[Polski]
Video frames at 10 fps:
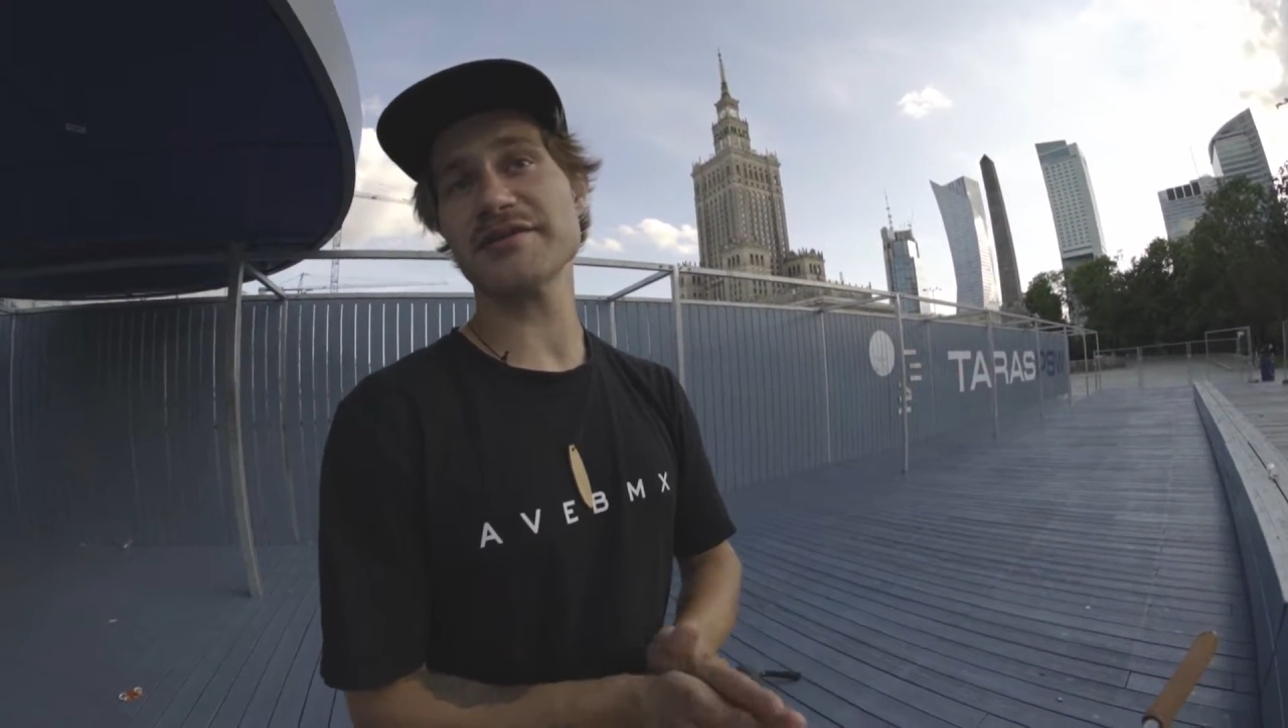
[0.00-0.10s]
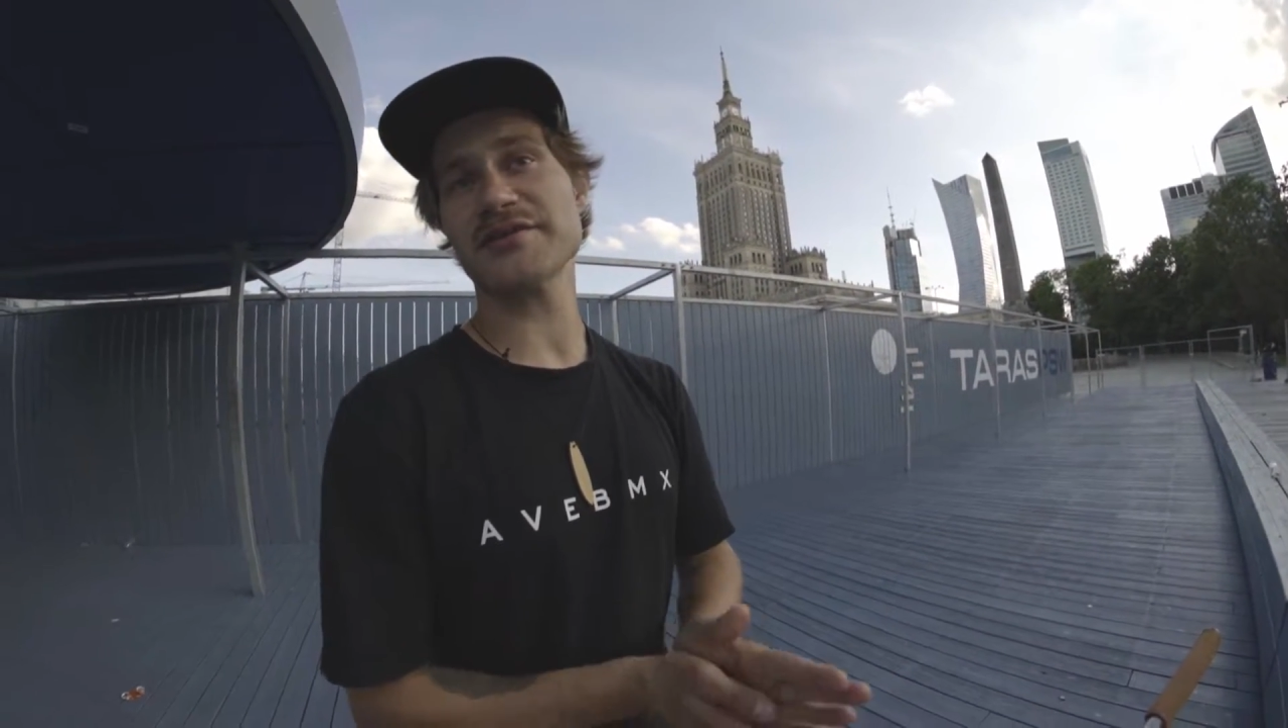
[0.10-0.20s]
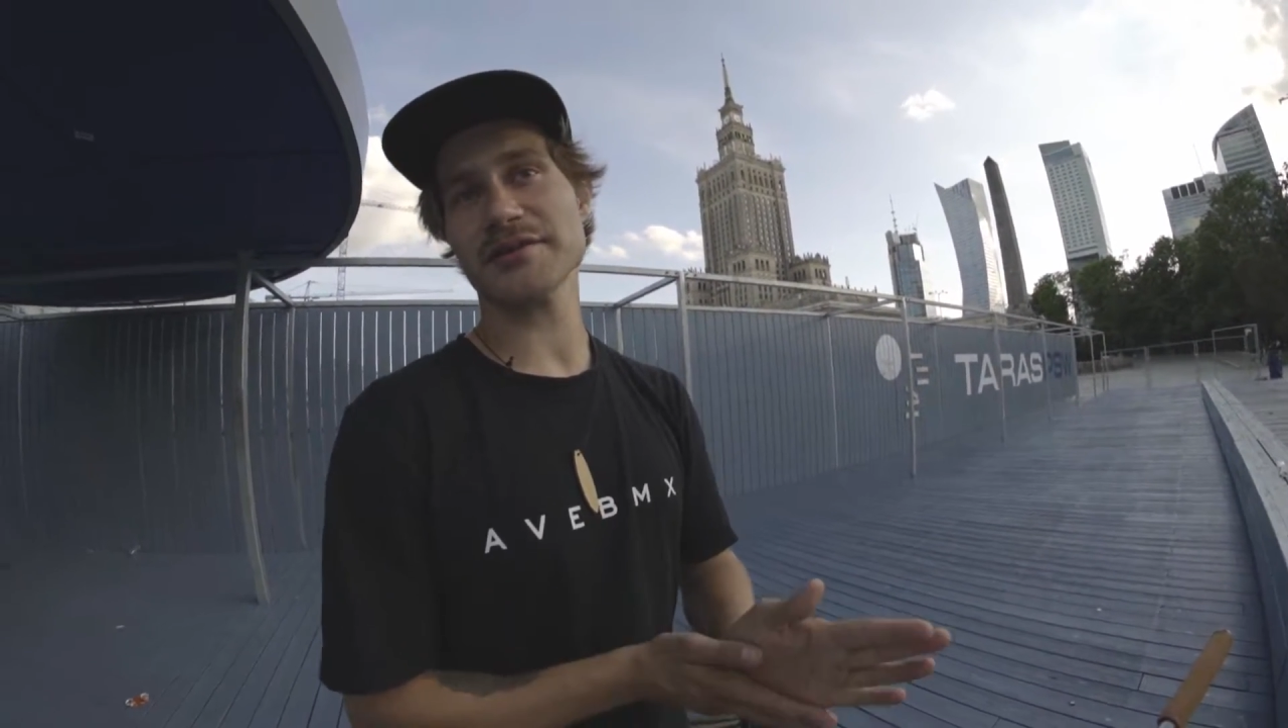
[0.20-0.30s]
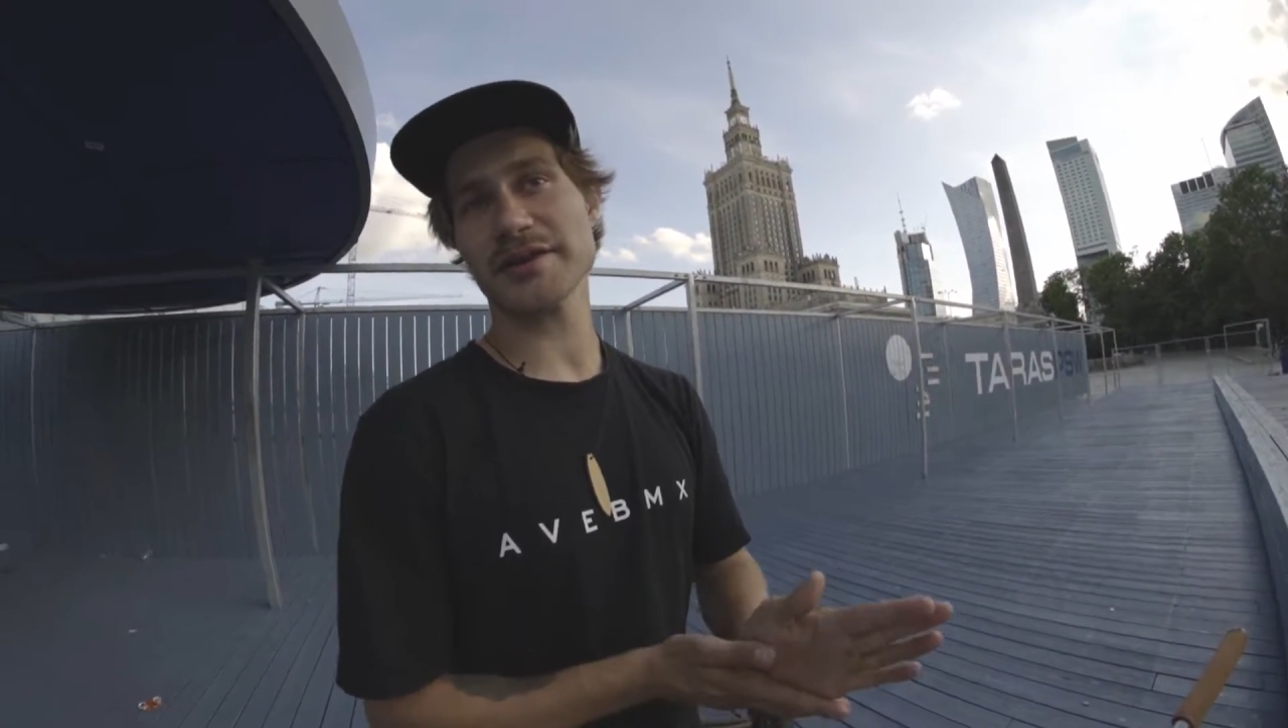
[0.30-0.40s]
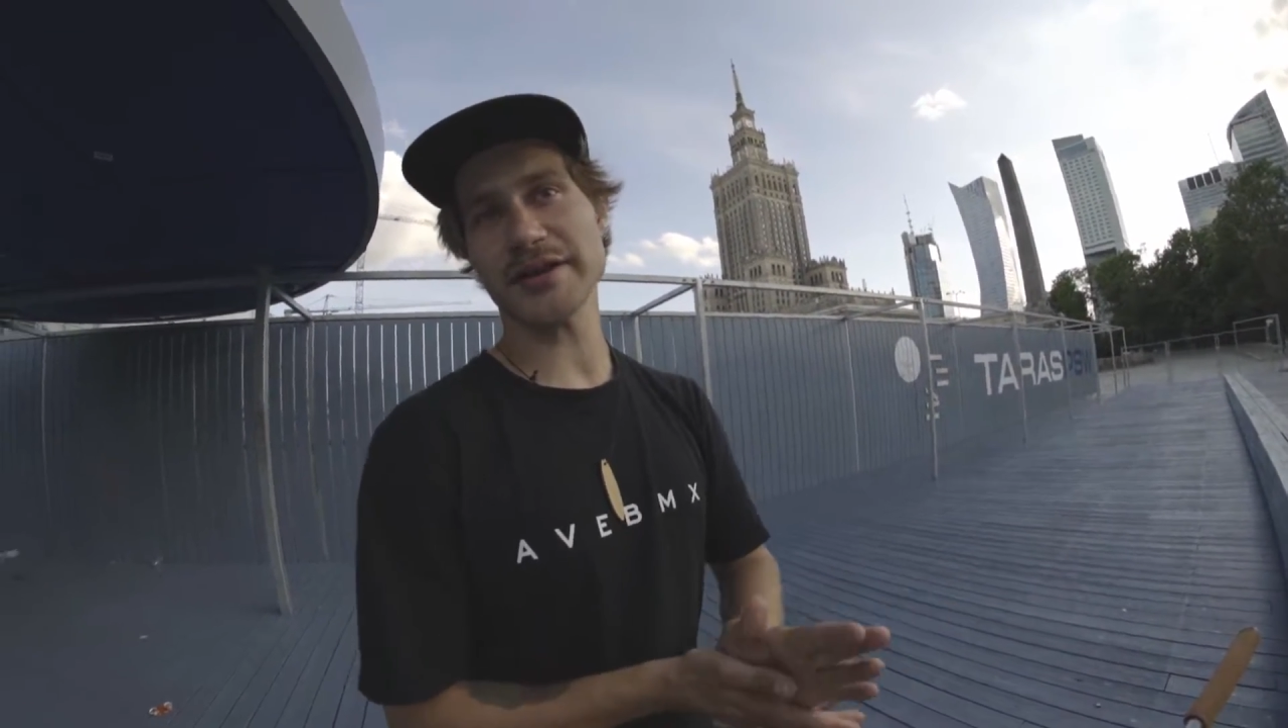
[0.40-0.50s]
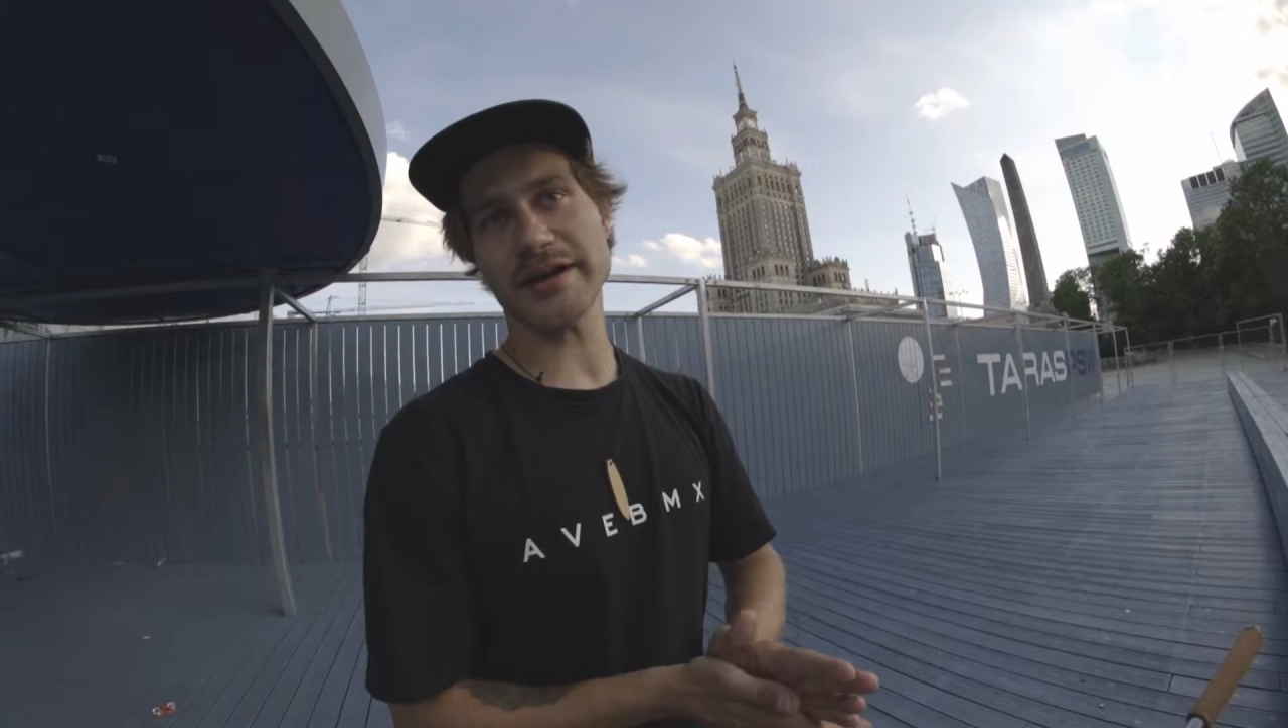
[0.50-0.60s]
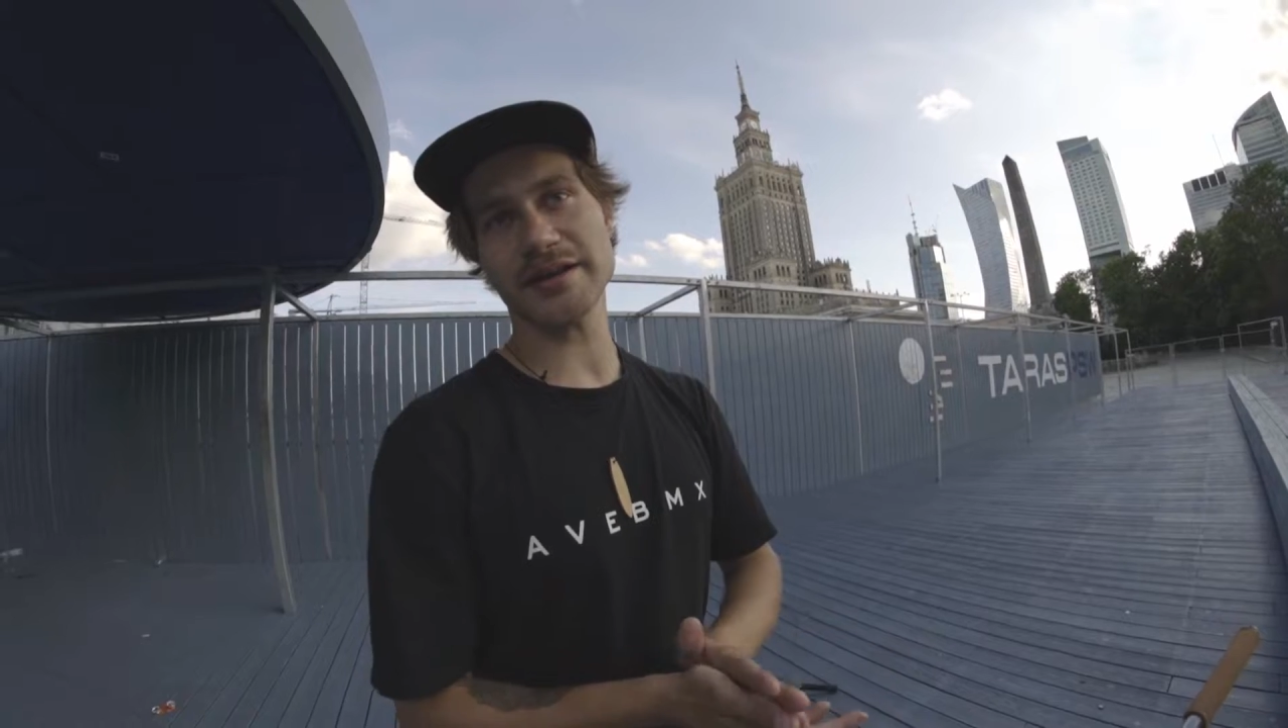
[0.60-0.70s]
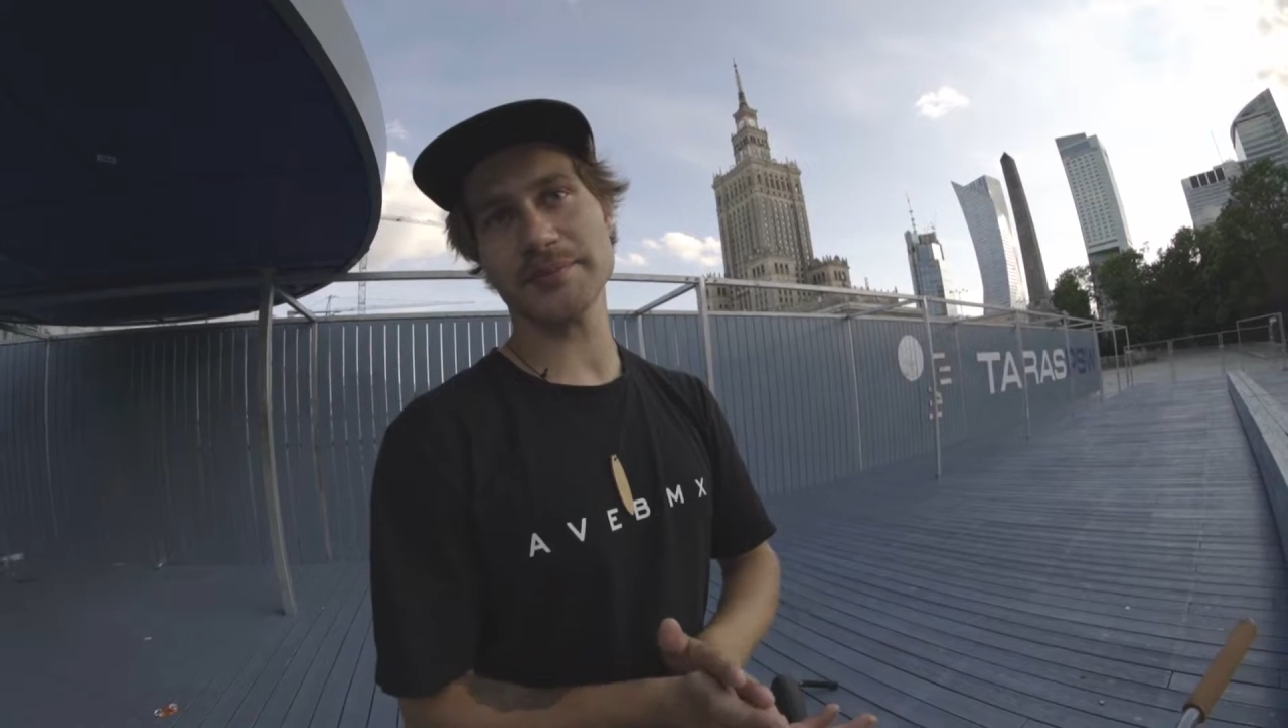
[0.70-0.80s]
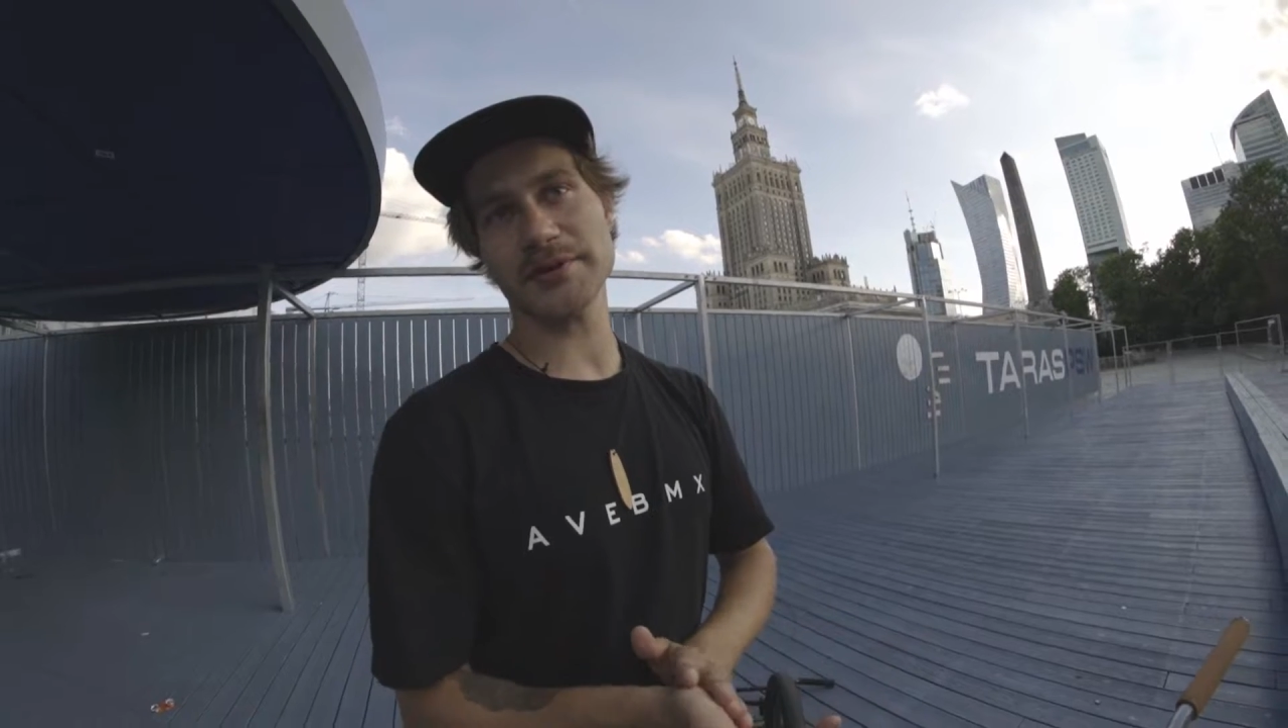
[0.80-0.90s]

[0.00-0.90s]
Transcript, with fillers: to nie da rady no.